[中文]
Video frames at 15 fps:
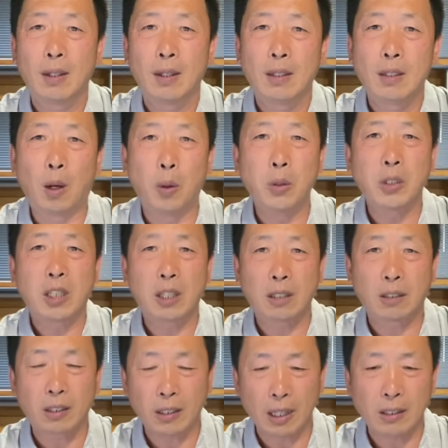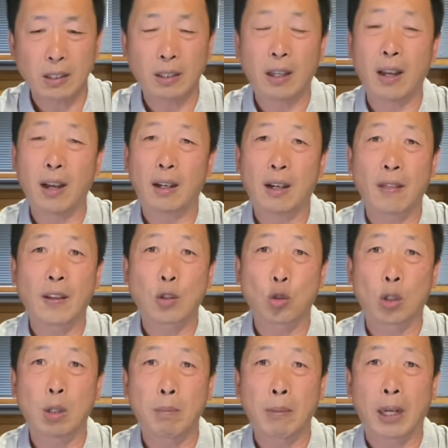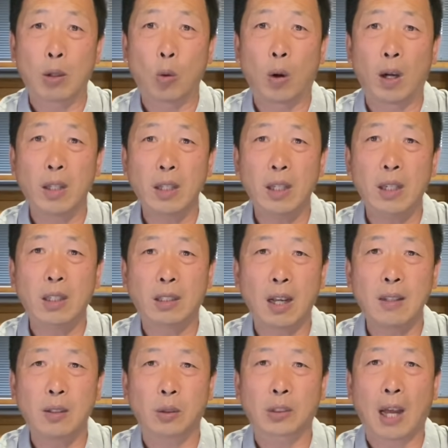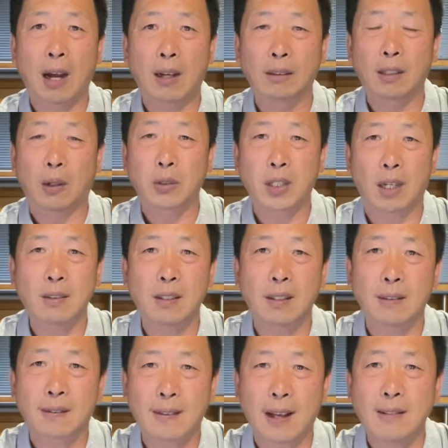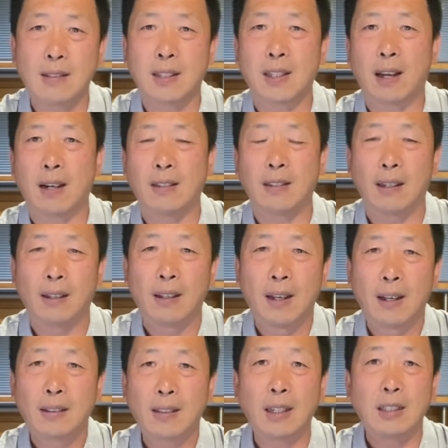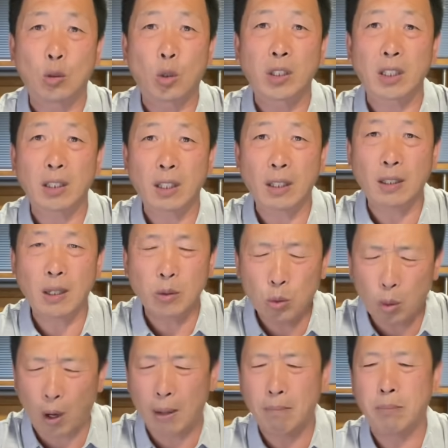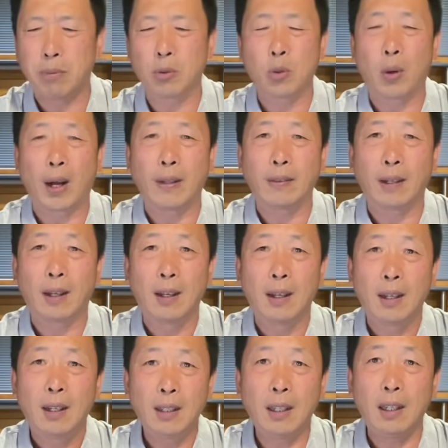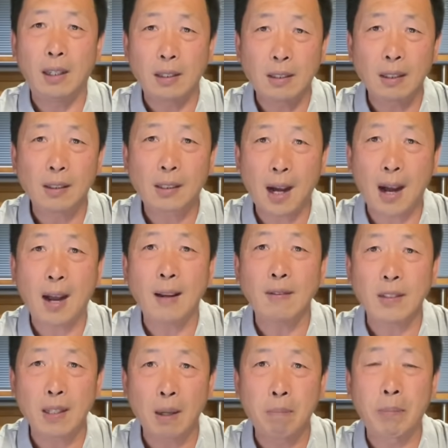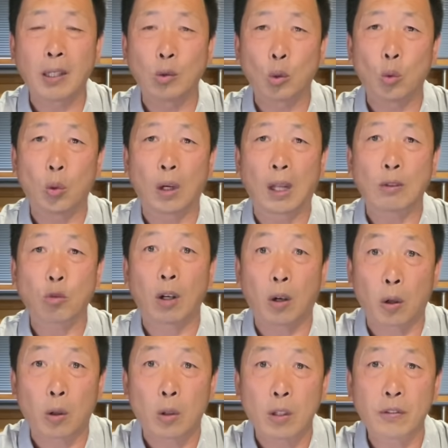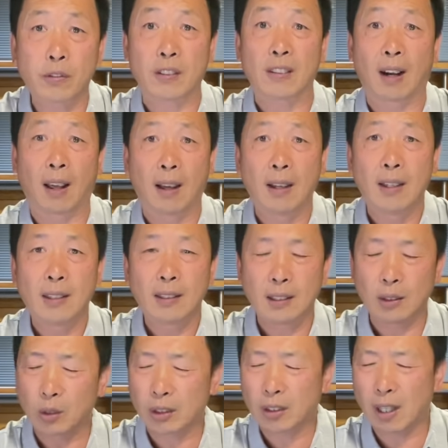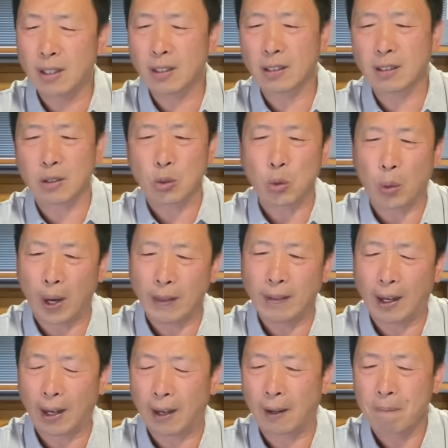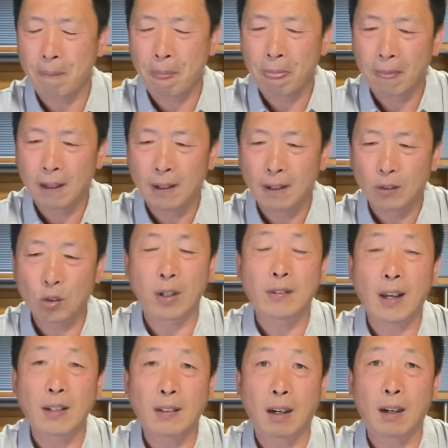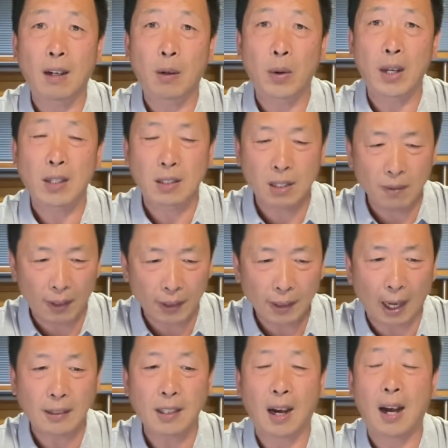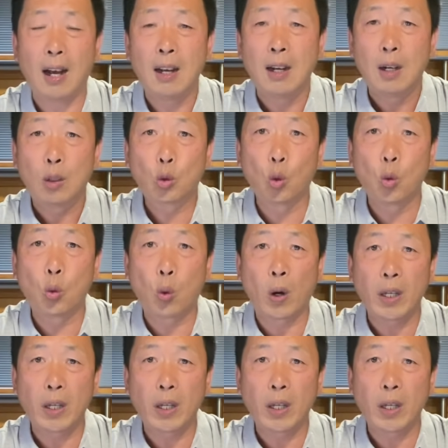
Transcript: 尤其是这几天，刚才说的美国，一天就躺倒将近三千人，那你说这些人冤不冤呢？已经看见病毒了，最后死了，你说真是冤啊！所以在这儿呢，我也希望大家度过